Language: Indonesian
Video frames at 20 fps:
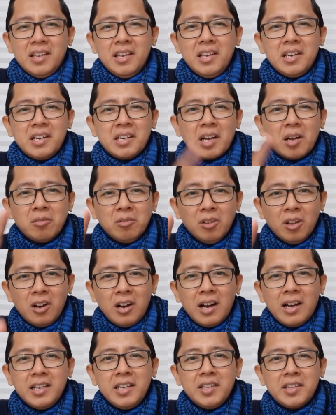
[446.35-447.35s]

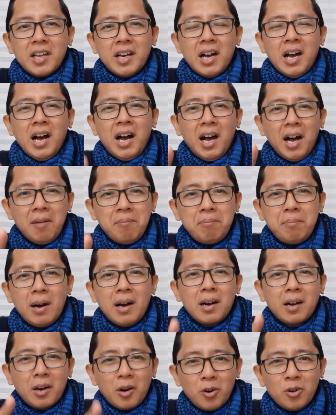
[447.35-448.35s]
Innallaha idza
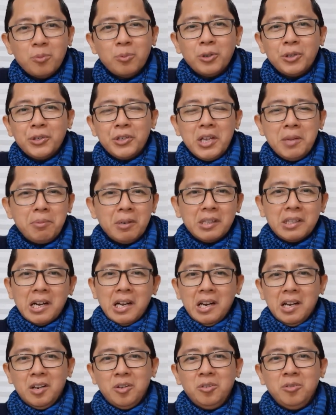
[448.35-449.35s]
ahabba qaumun
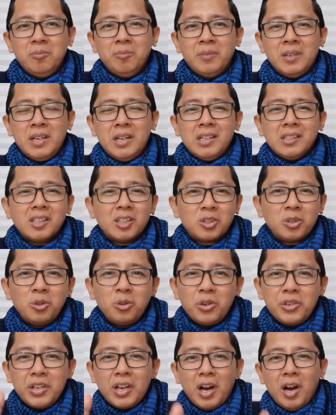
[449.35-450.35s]
ibtalahum.
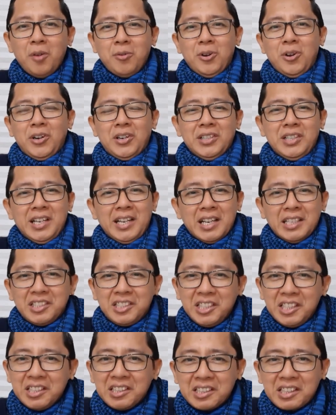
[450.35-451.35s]
Sesungguhnya Allah ketika
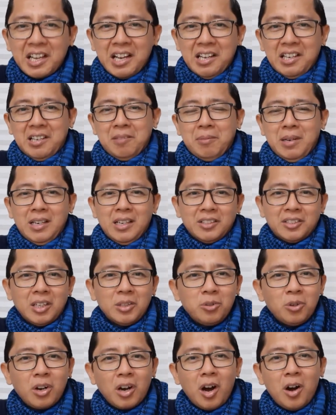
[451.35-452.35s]
cinta kepada
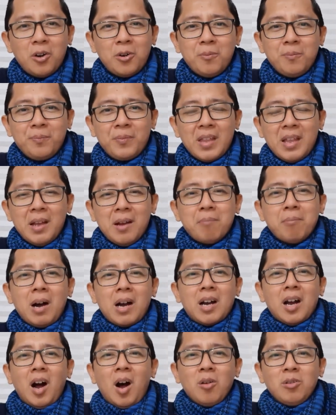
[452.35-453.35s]
satu kaum,
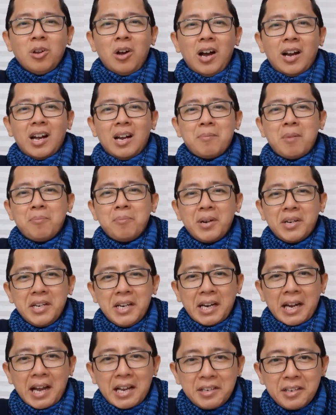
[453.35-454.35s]
maka Allah akan
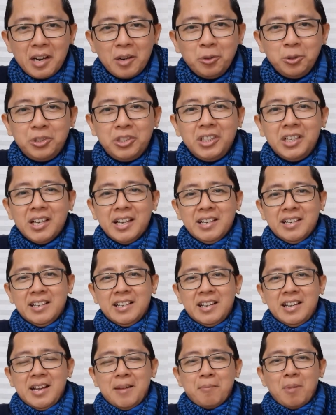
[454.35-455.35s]
memberikannya ujian,
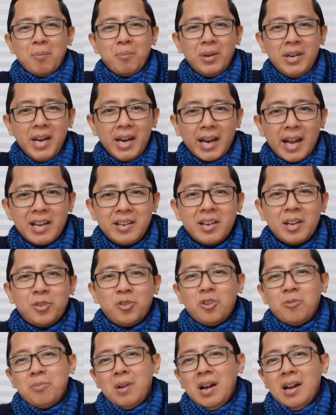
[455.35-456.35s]
memberikannya
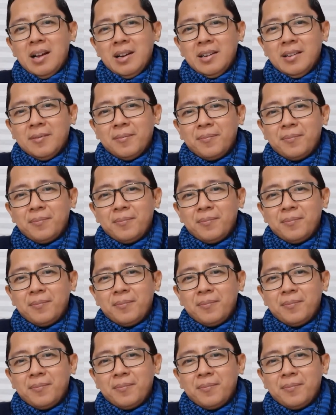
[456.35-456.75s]
cobaan.